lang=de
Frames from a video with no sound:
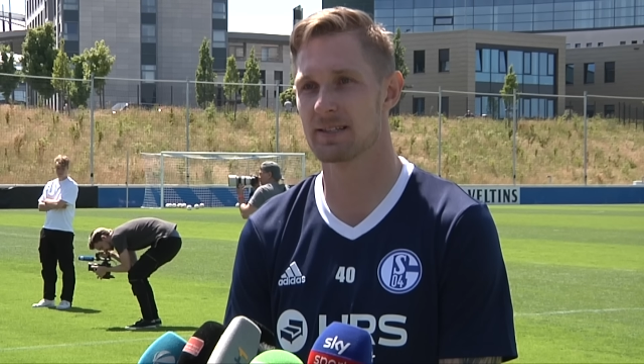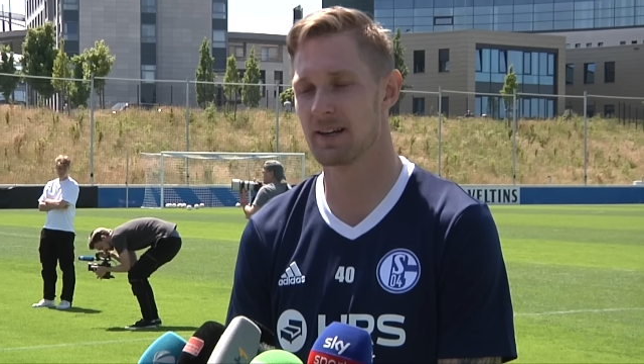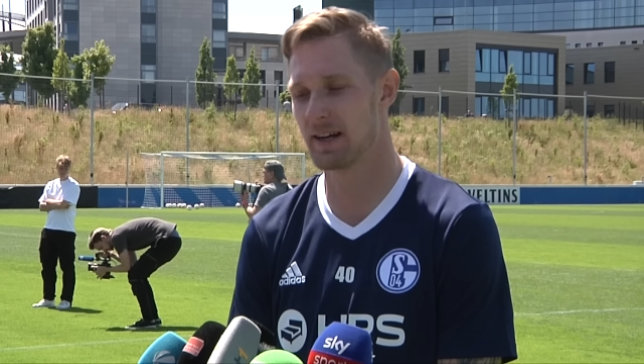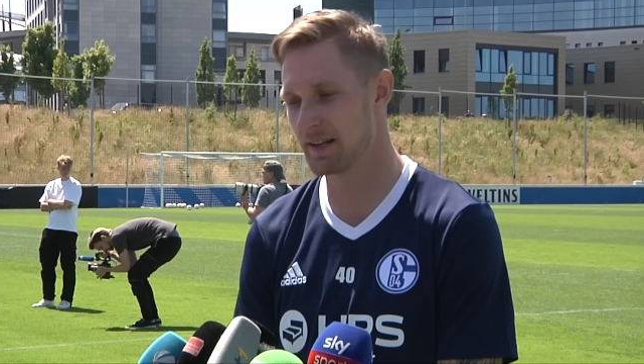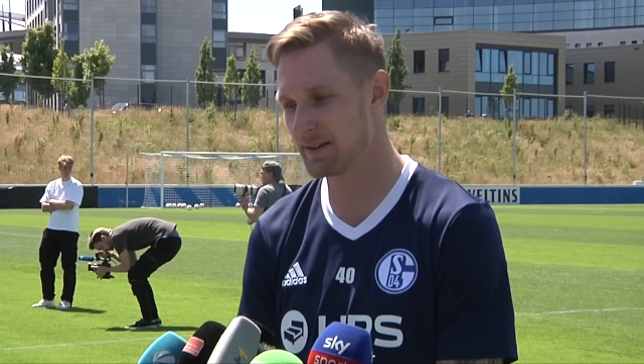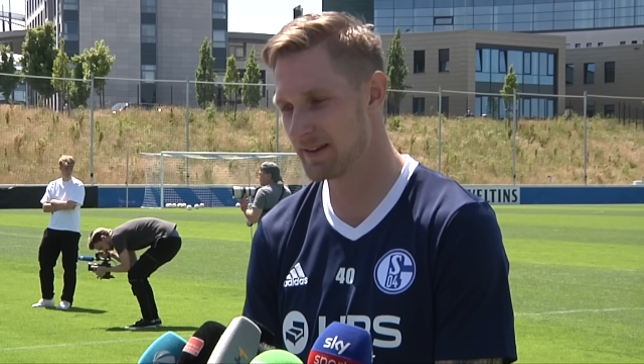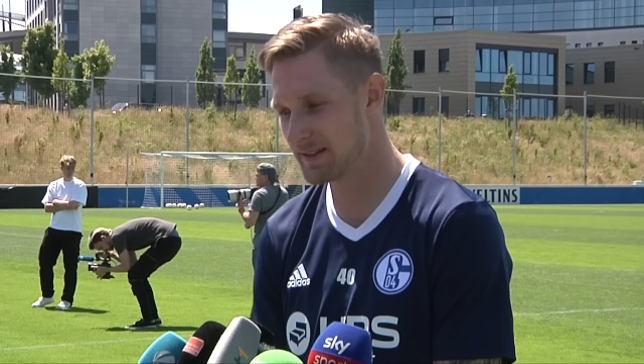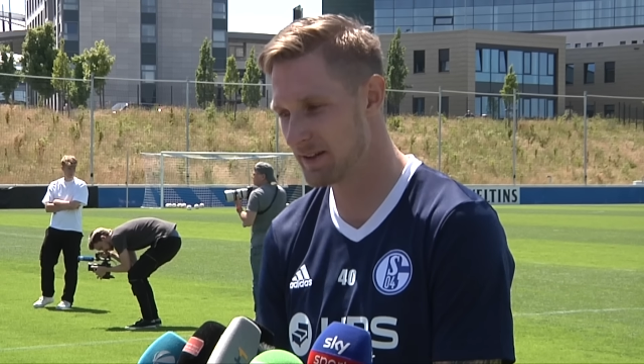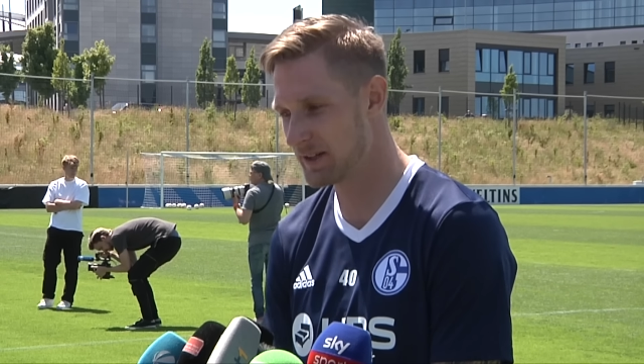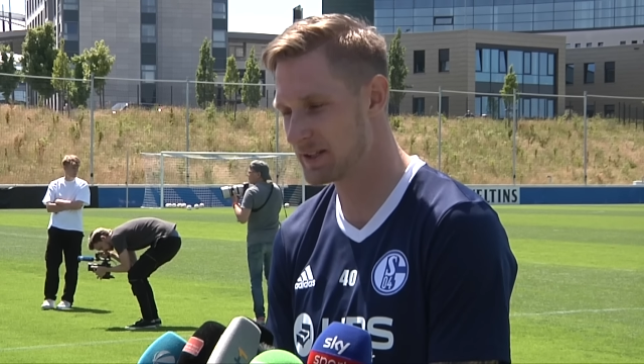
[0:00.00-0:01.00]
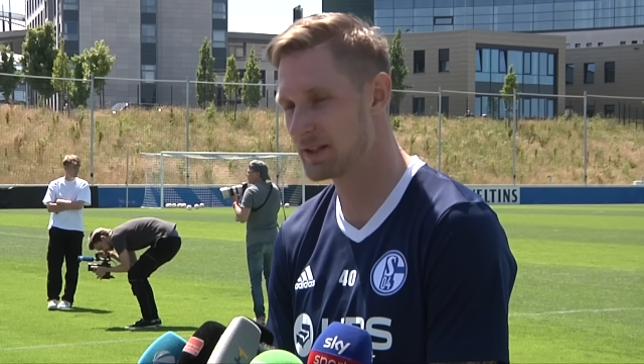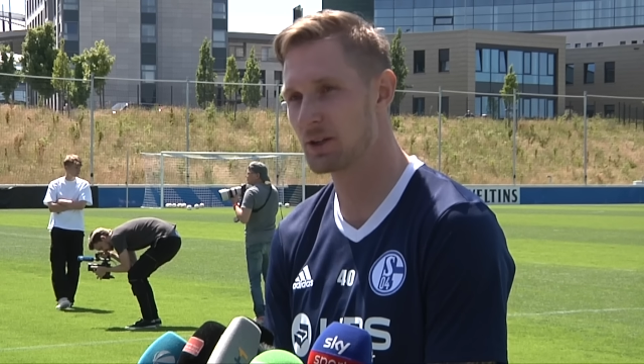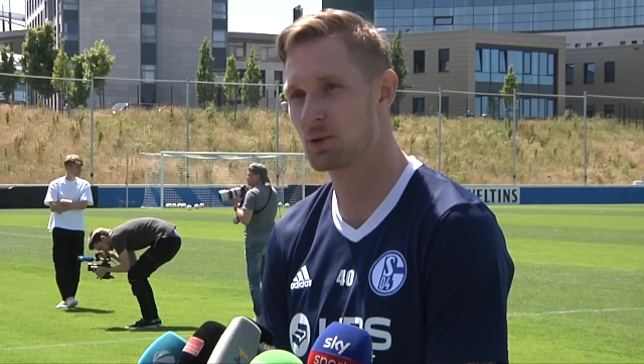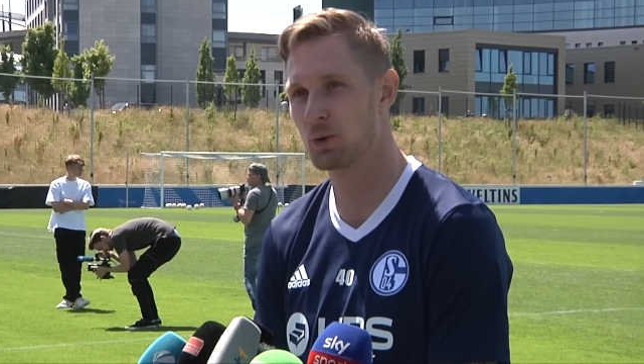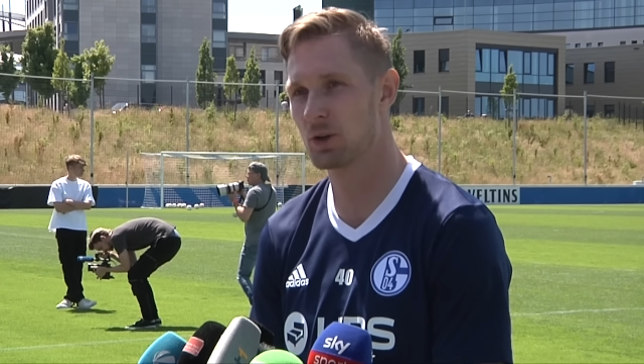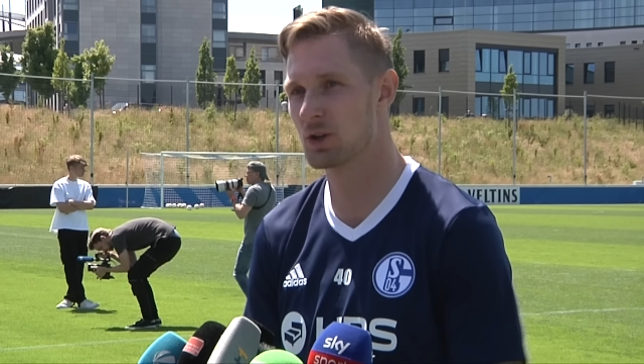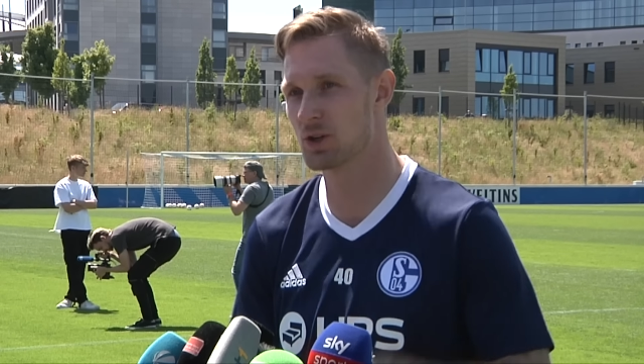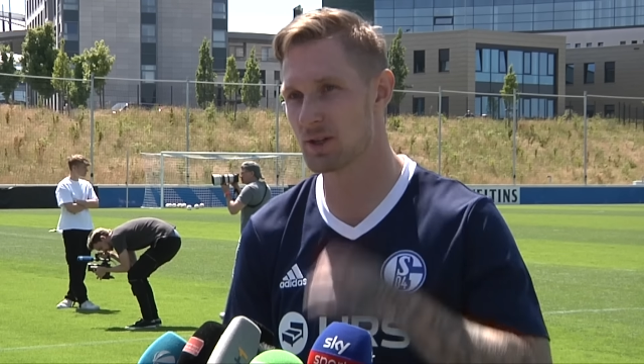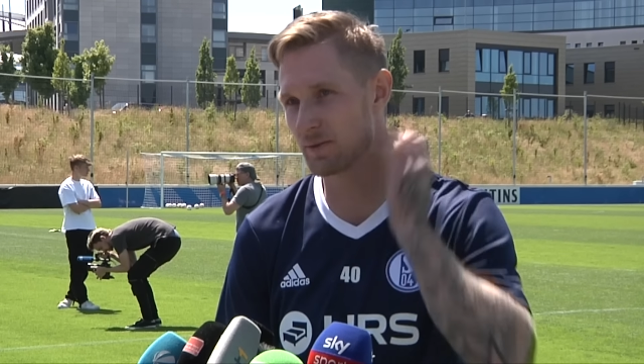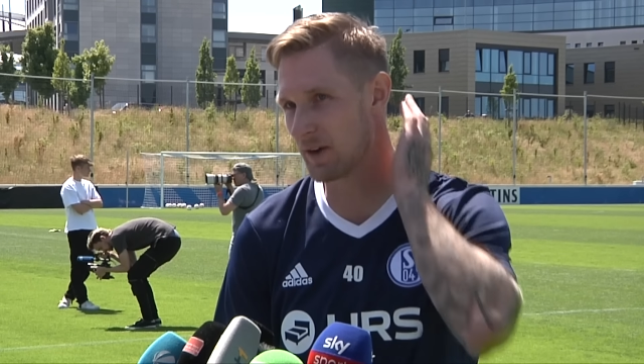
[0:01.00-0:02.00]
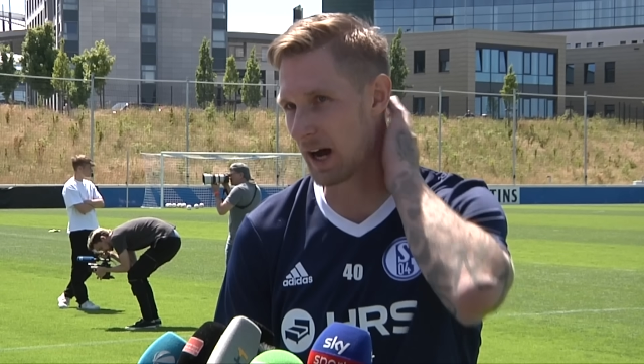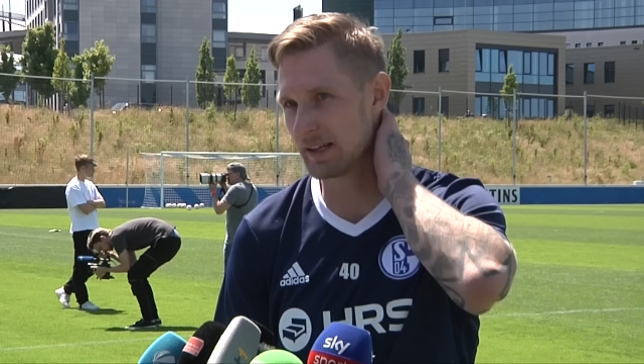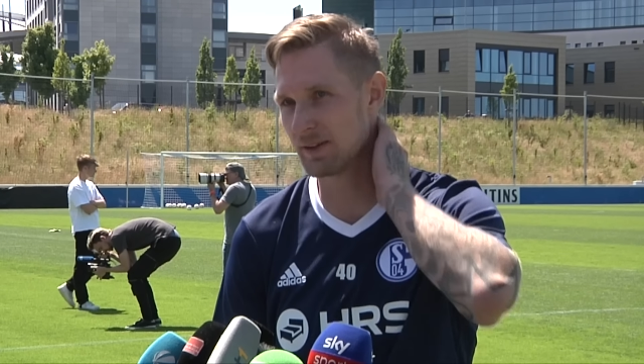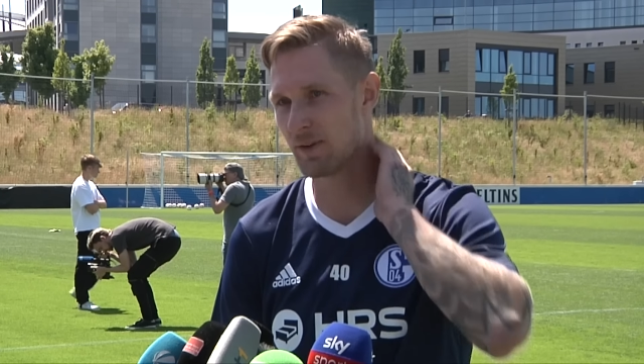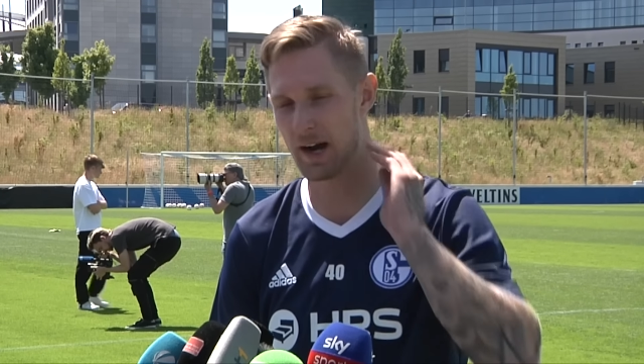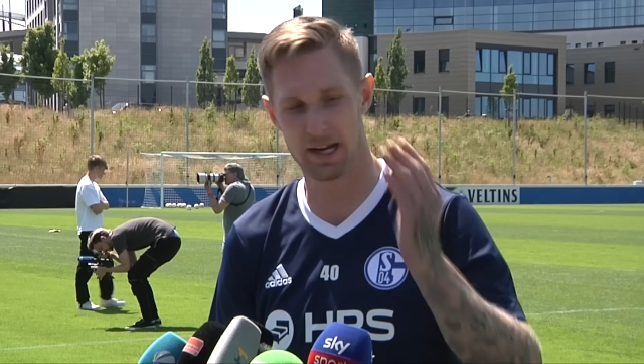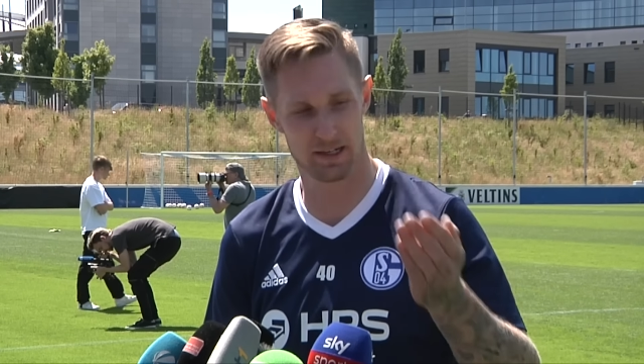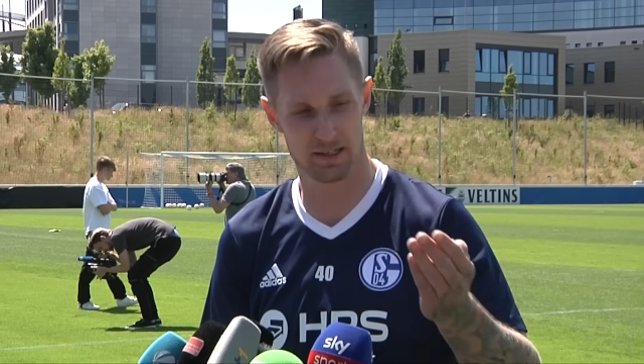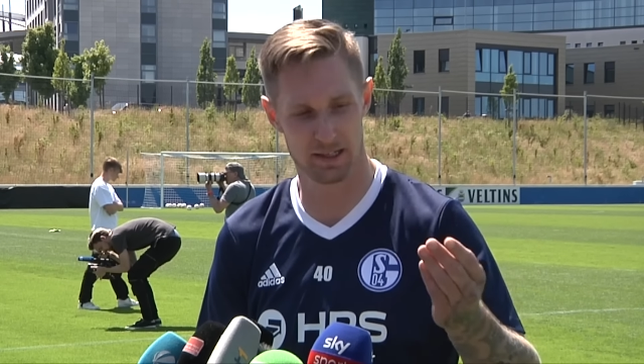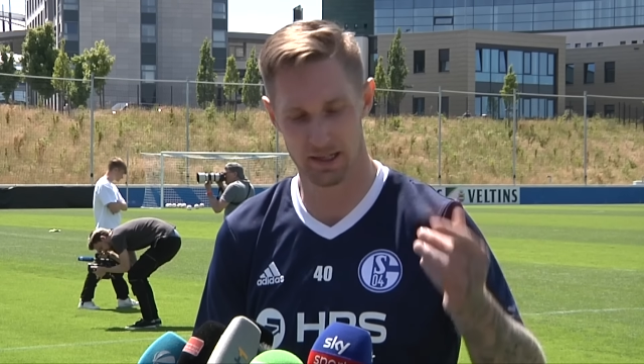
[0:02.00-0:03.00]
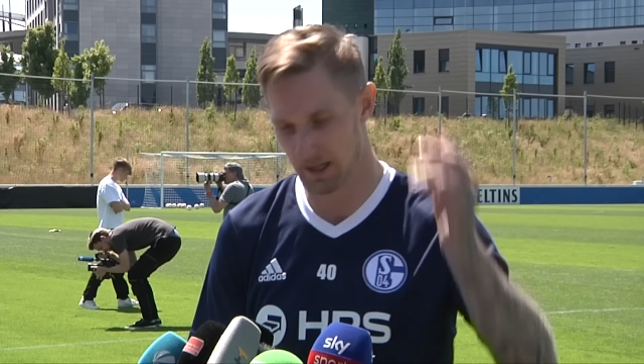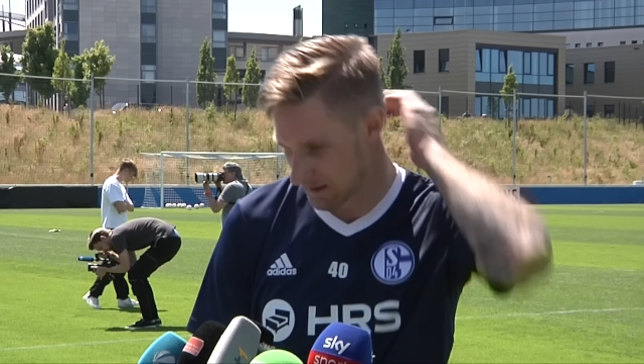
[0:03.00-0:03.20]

Er hat sehr, sehr wichtige Tore geschossen für all die Vereine, die